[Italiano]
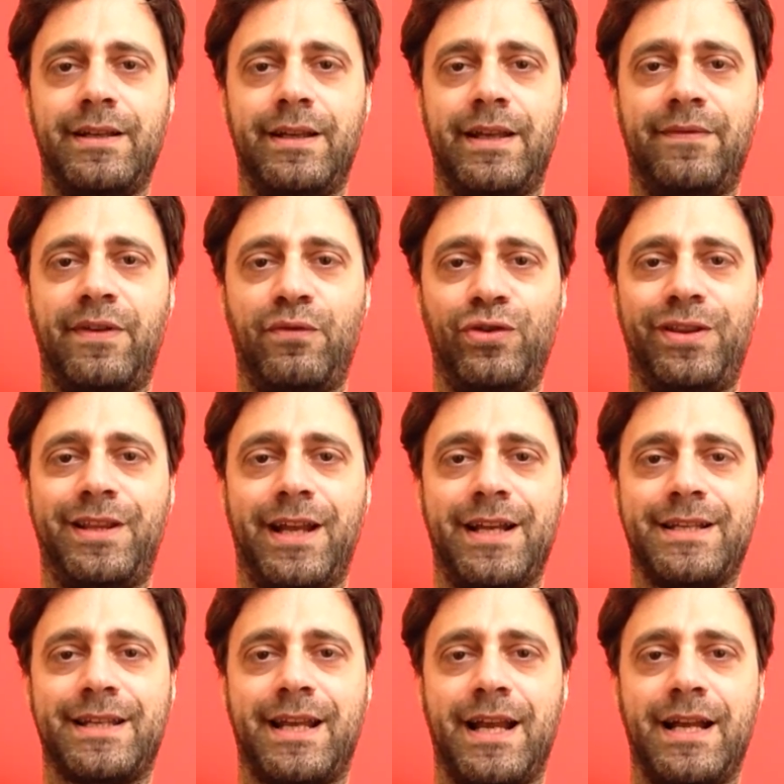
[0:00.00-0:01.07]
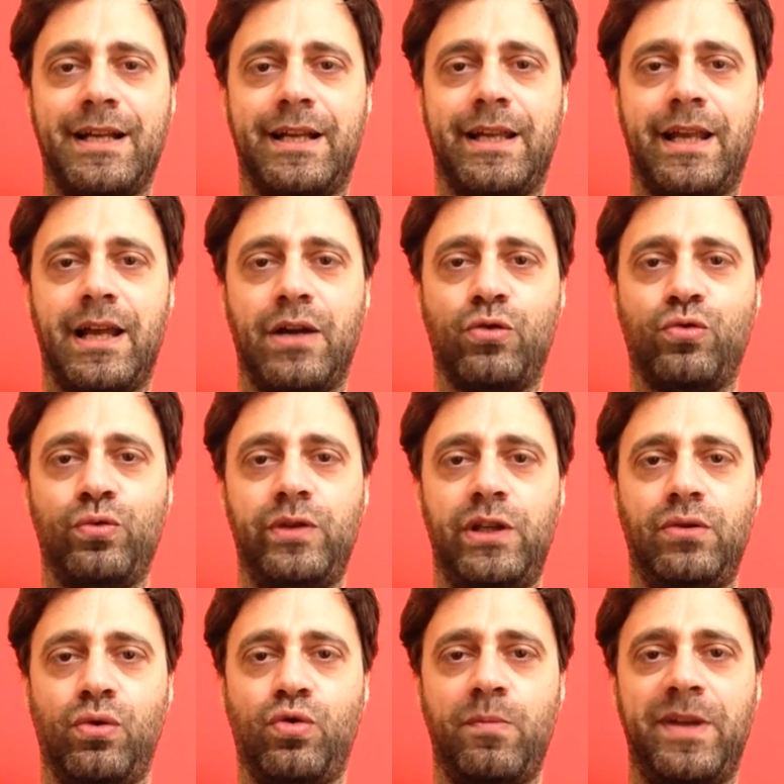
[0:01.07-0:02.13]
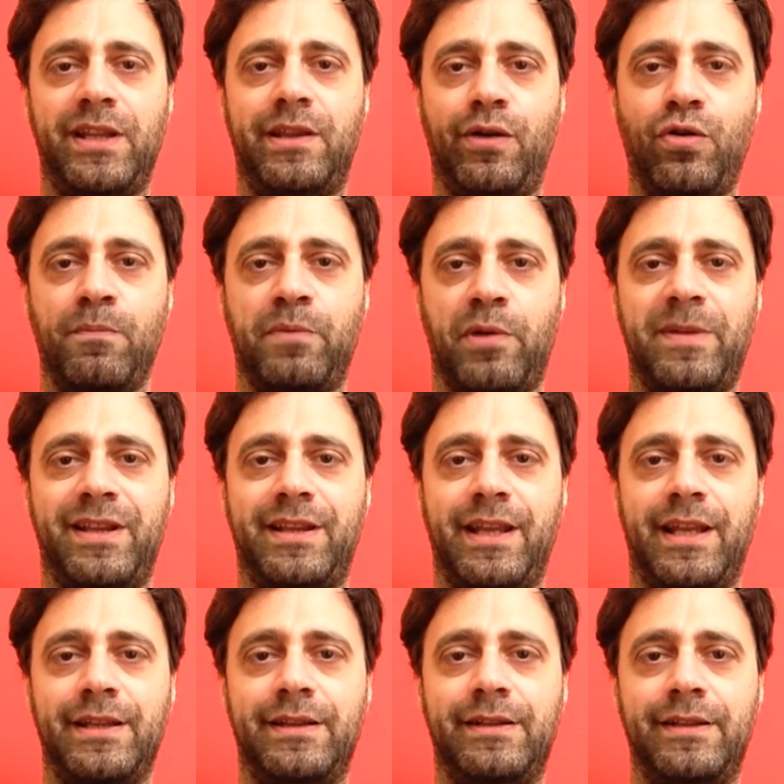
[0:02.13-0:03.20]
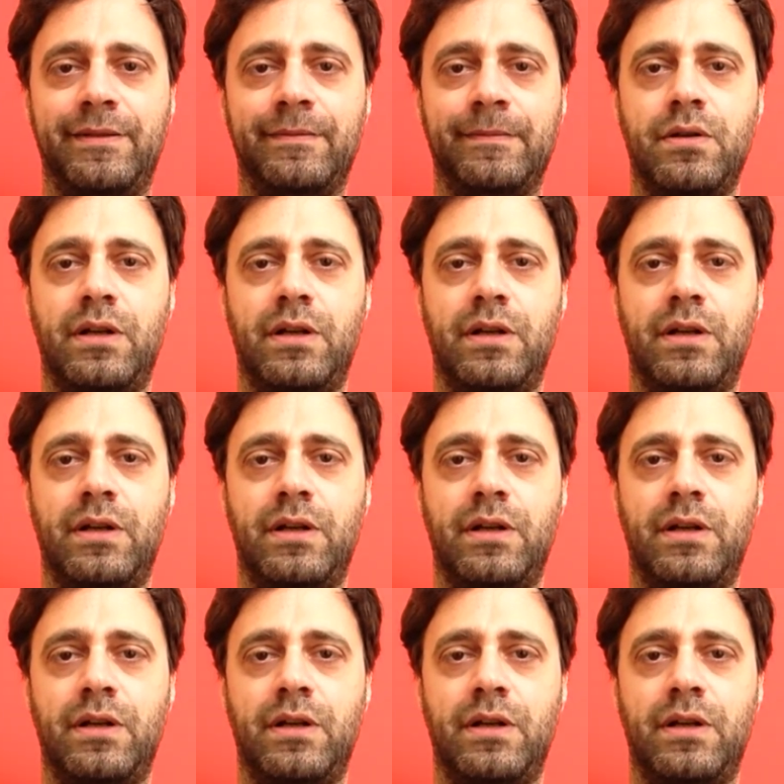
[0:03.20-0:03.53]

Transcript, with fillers: e avevo in tasca anche alcuni documenti compromettenti.